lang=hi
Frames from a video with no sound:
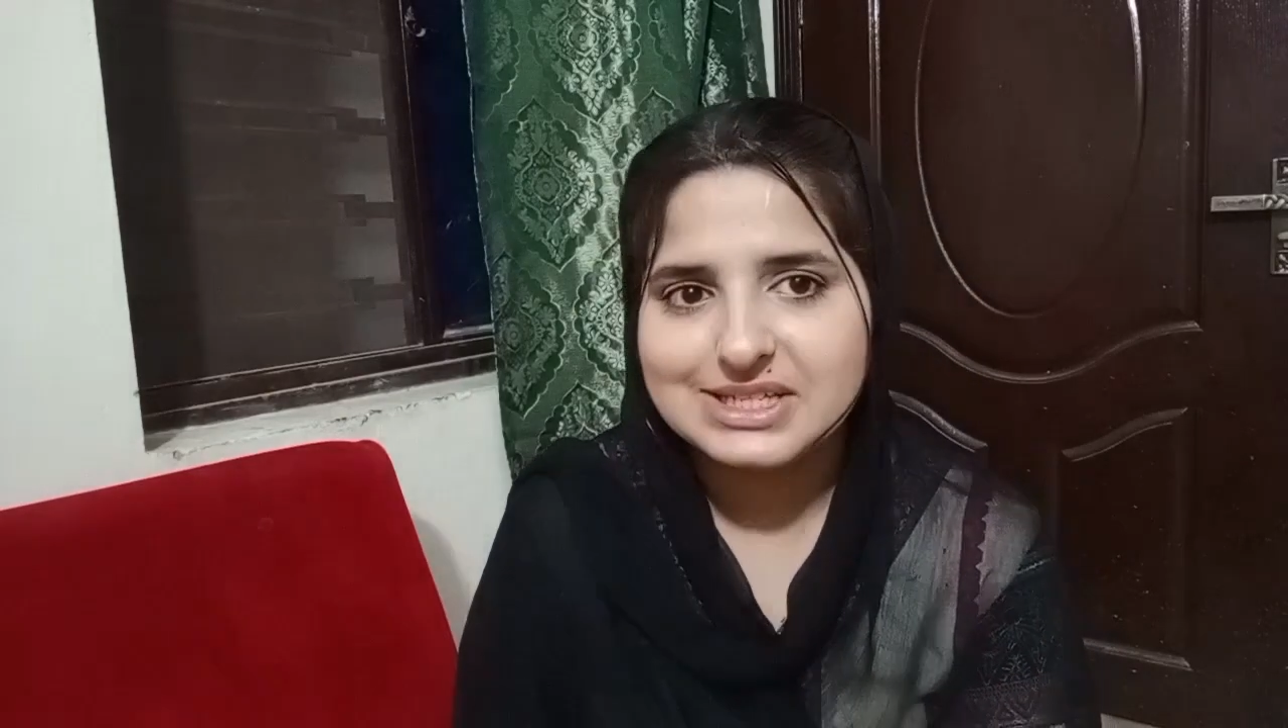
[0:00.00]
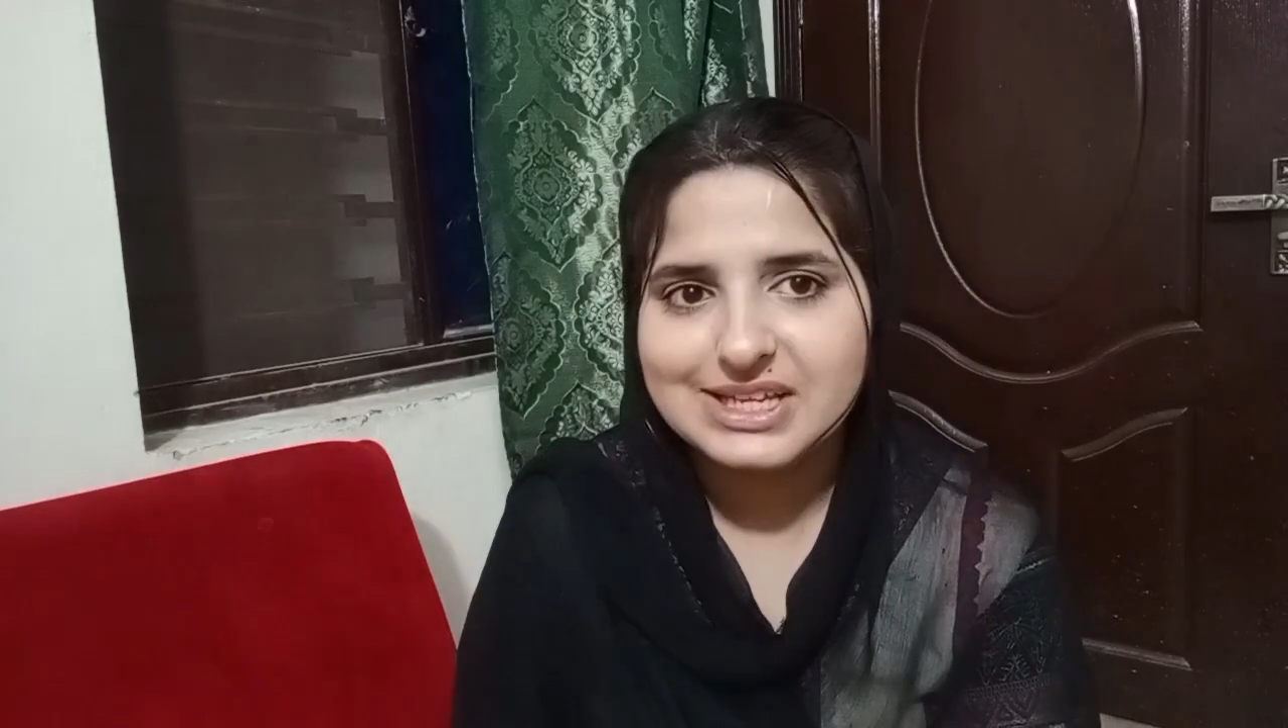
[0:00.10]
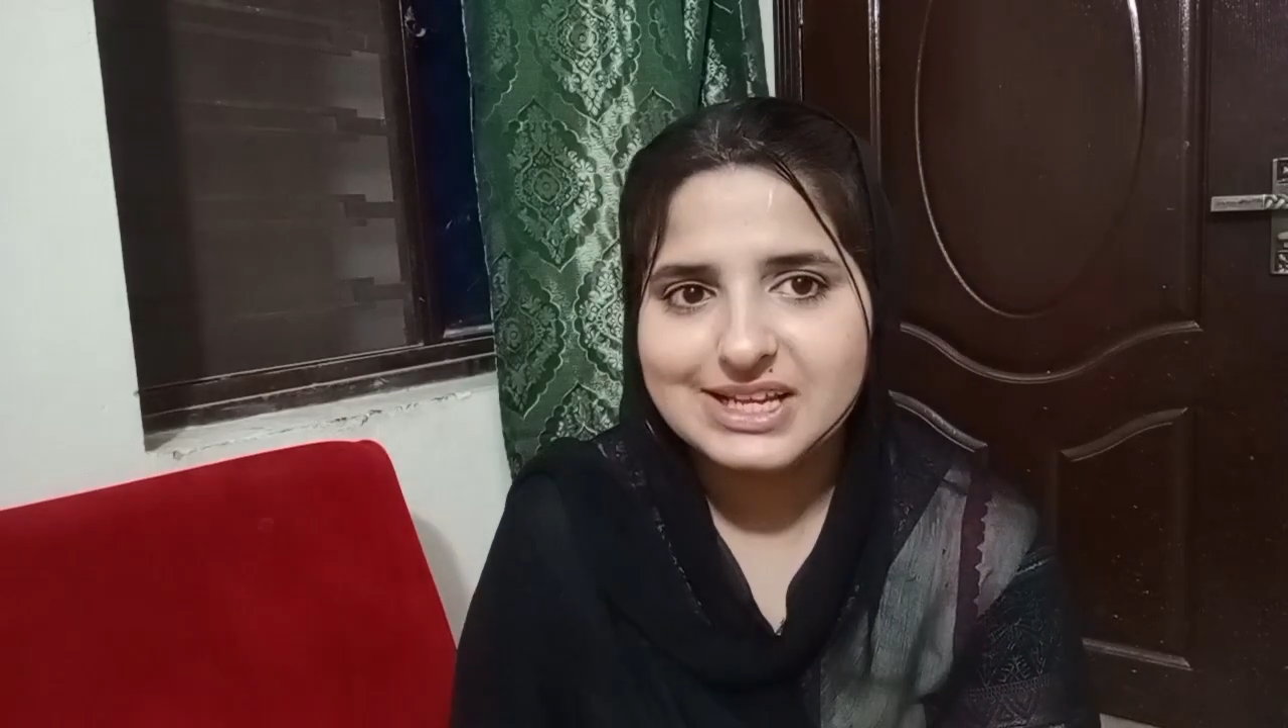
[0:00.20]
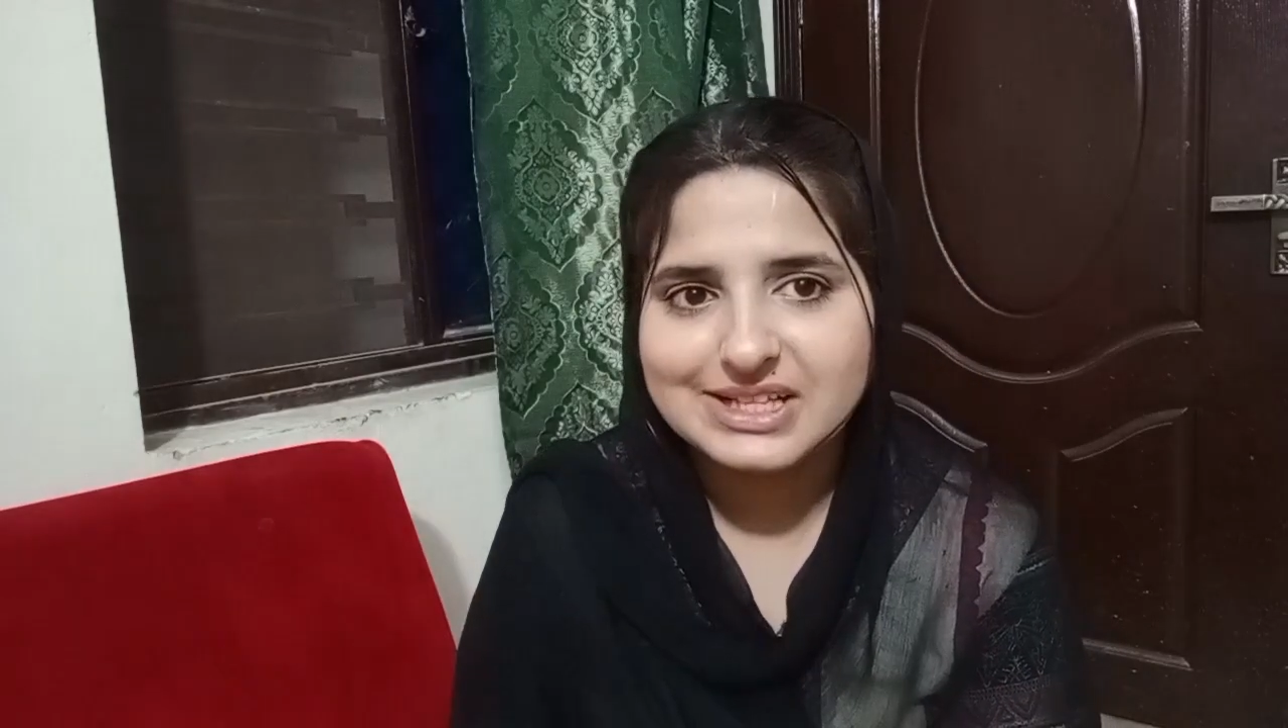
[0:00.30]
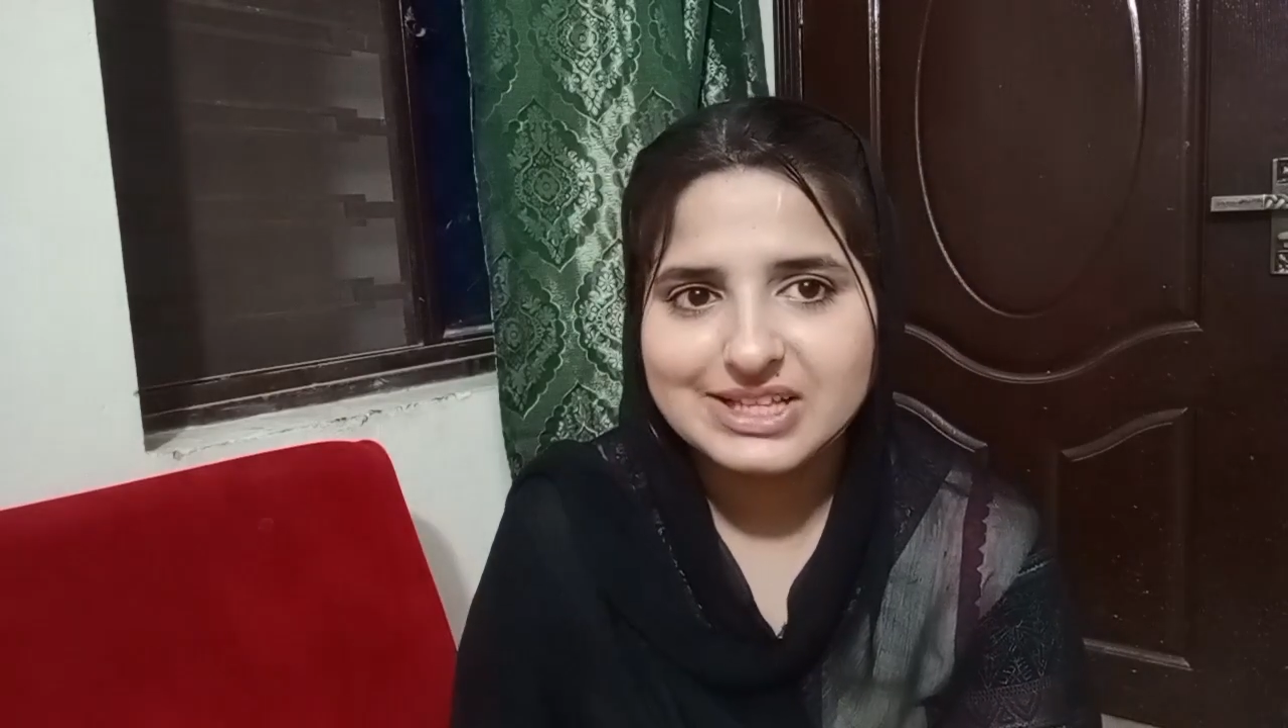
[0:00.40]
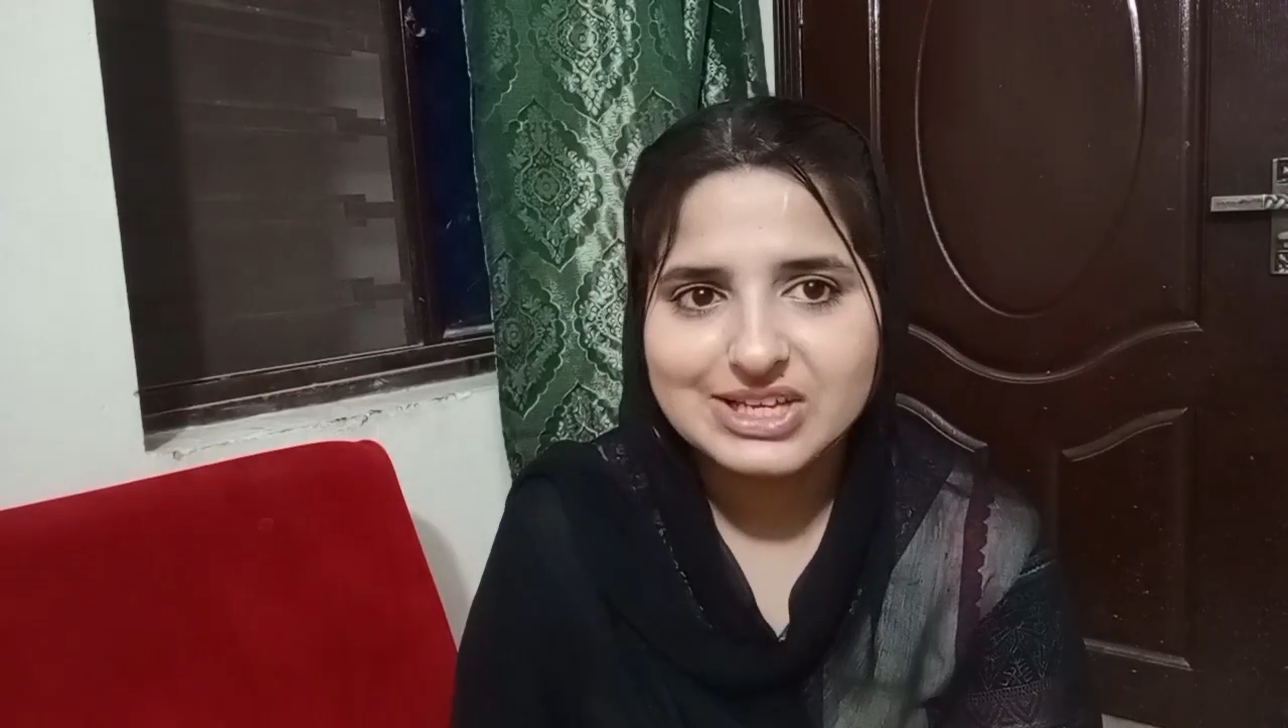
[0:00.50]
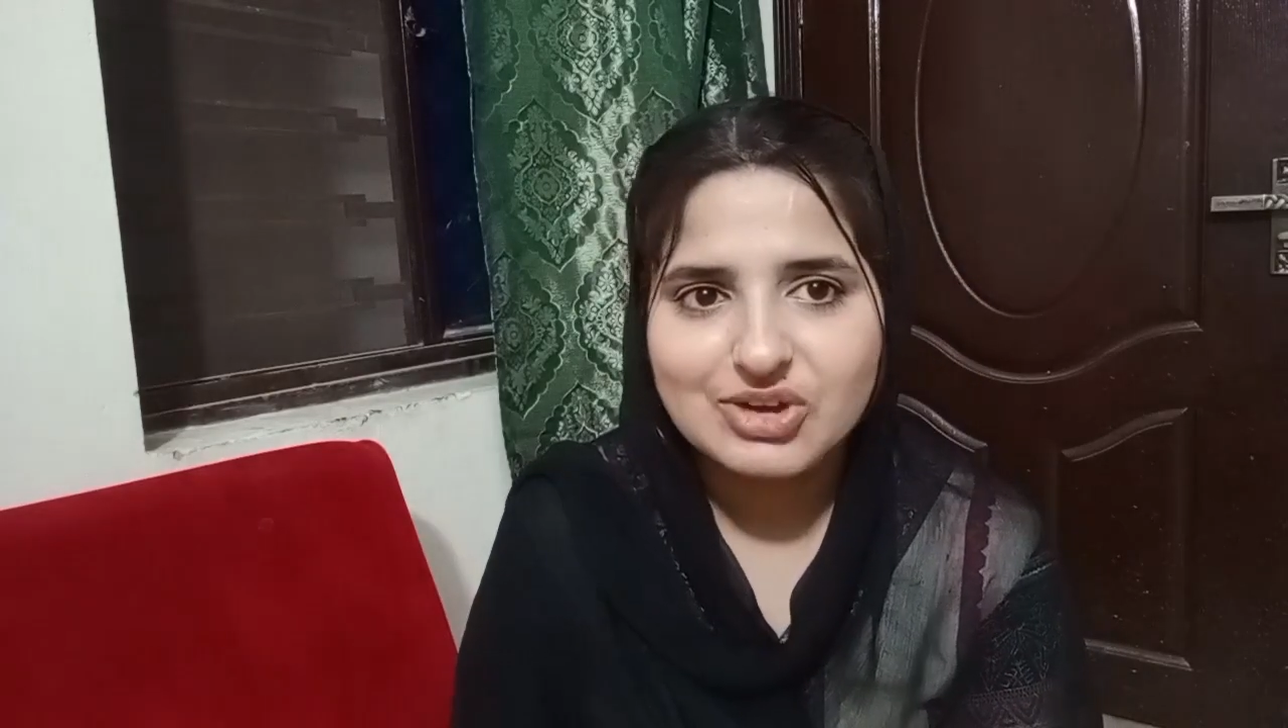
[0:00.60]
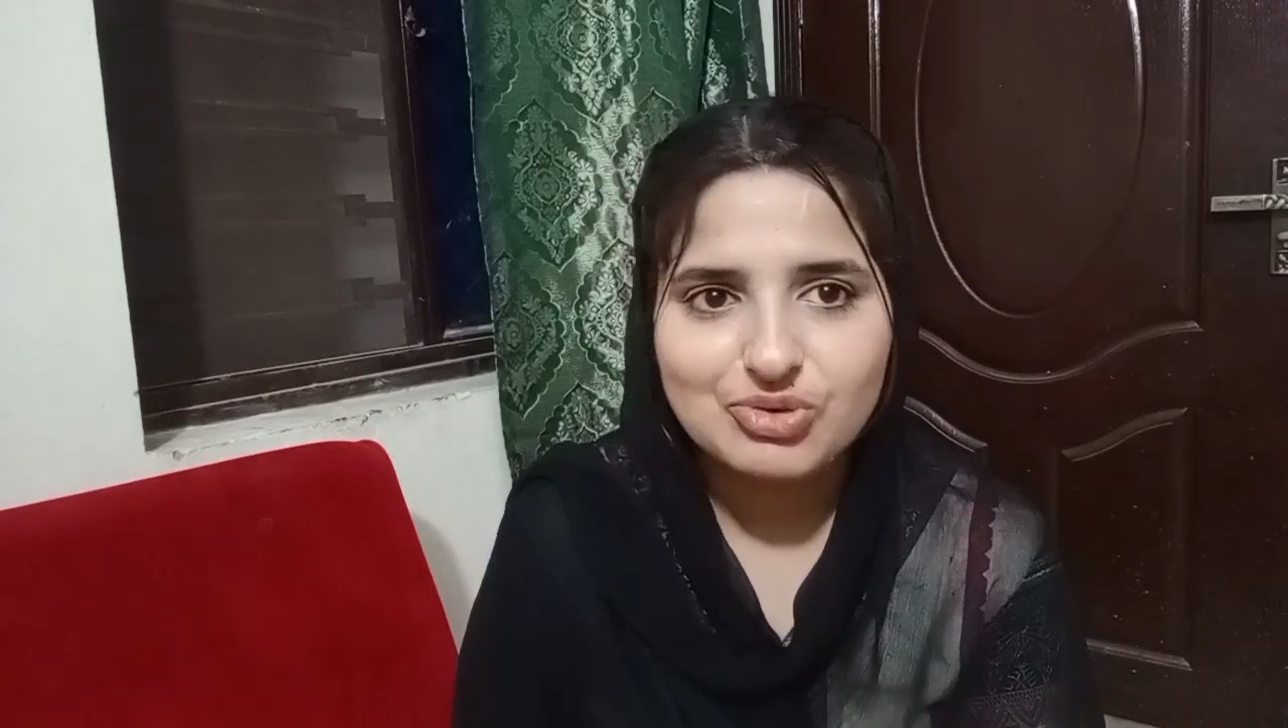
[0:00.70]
नहीं लगती कि